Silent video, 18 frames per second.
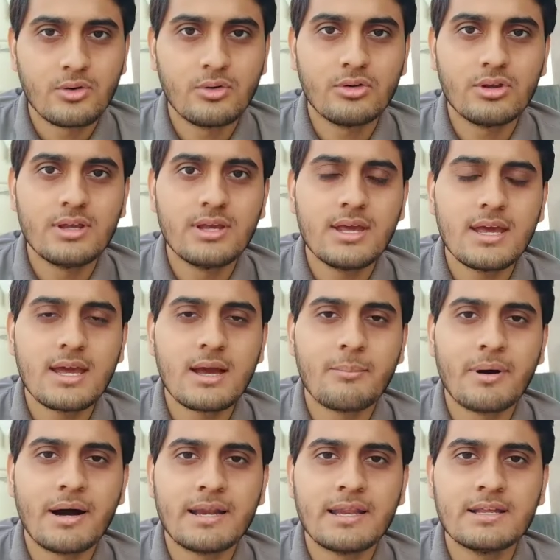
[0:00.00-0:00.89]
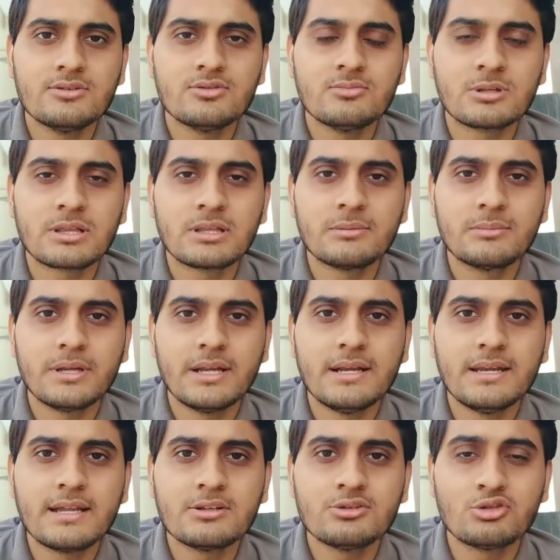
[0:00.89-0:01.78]
और ये हमारे जो मतलब
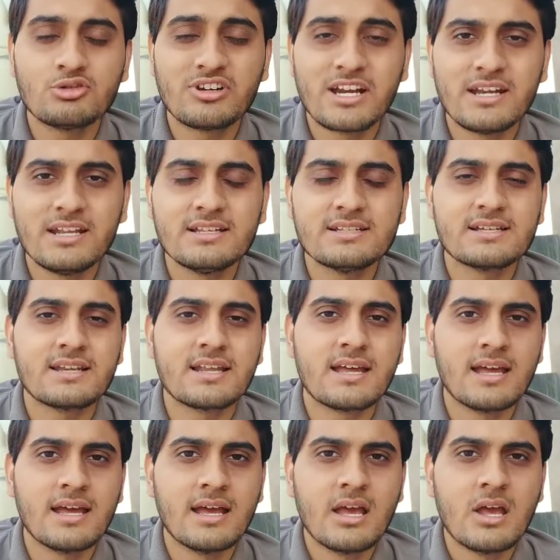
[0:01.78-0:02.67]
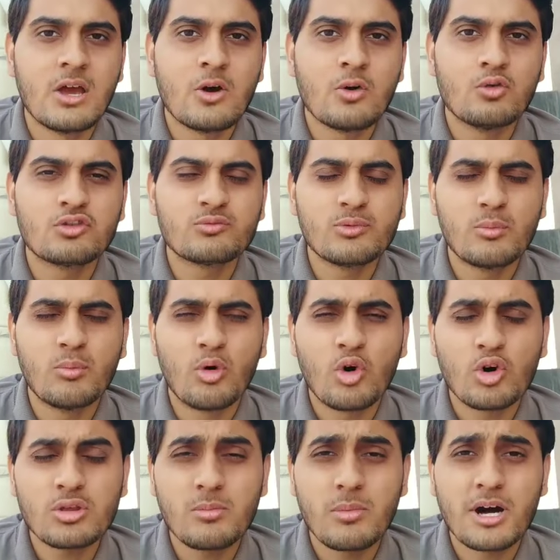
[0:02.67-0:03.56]
इंडियन जो ट्रेडिशन है उसमें
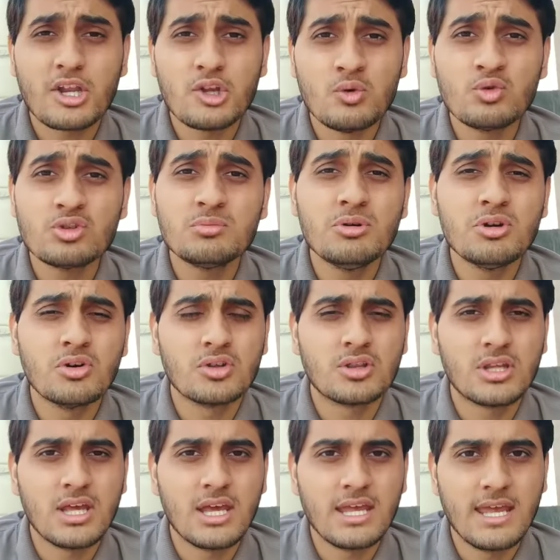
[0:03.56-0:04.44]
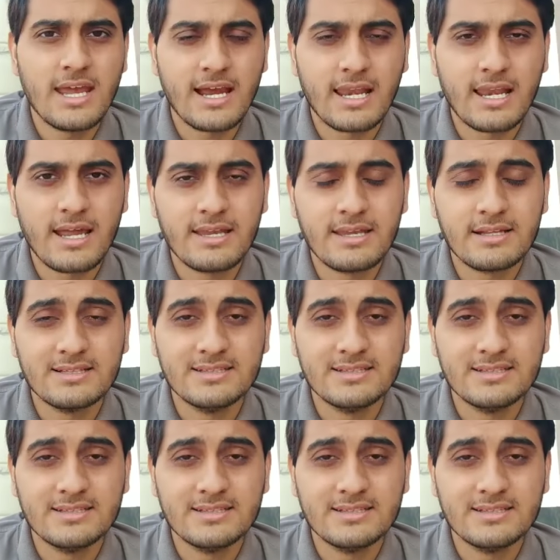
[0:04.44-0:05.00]
बहुत बार यूज भी होती है ये एक लाइन